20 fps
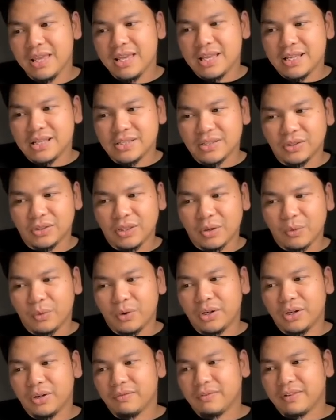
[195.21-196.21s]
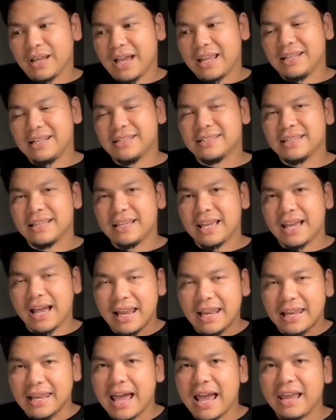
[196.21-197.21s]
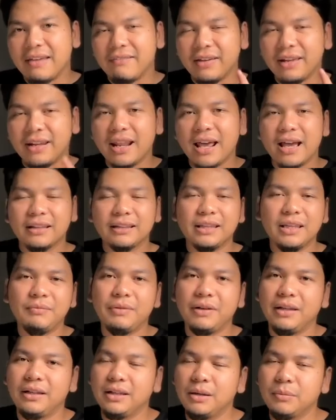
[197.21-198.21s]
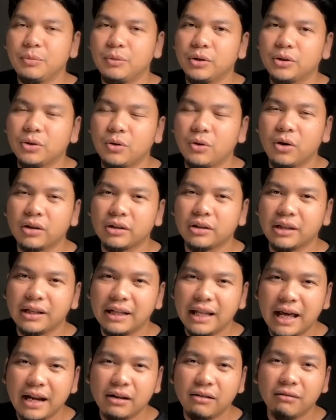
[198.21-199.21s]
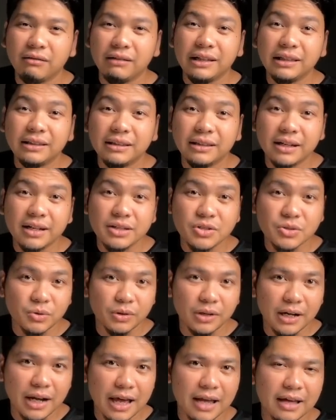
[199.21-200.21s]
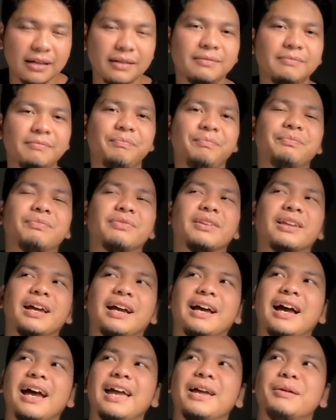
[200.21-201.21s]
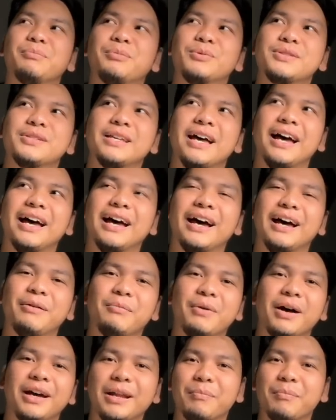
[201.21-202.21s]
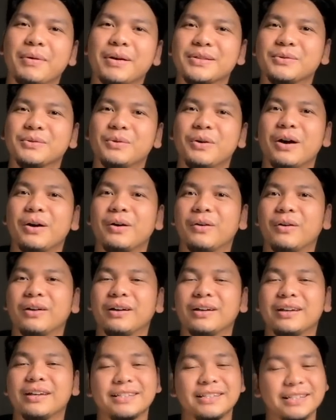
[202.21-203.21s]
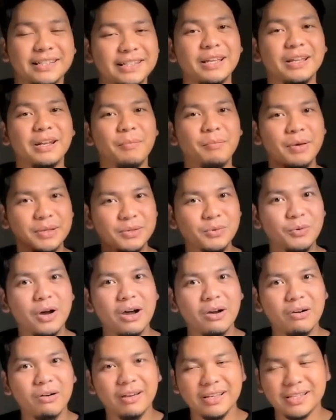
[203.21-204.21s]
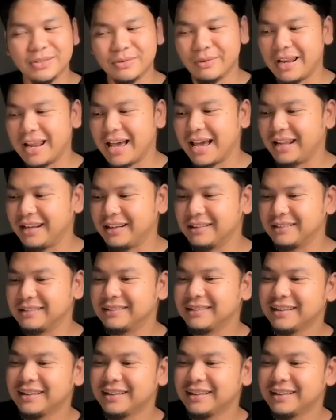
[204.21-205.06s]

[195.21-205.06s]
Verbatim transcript: So the Word of God is alive and active. Hindi po ito ordinaryong literature lang Kagaya po sa mga napasukan kong, isa sa napasukan kong eskwelahan, no?